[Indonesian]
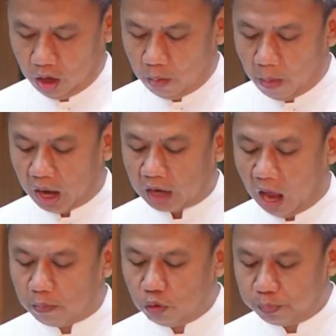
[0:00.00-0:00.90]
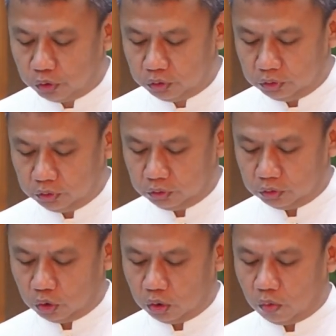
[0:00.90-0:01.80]
maka kamu pun
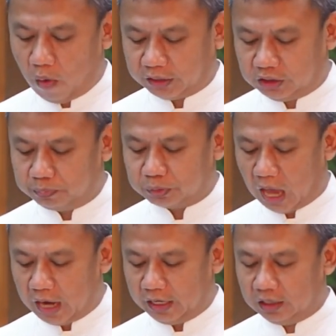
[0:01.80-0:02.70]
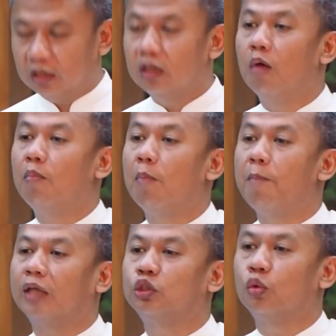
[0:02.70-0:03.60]
wajib saling
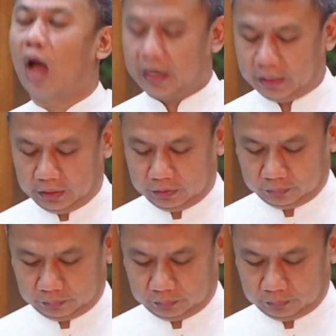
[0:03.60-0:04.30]
membasuh kaki.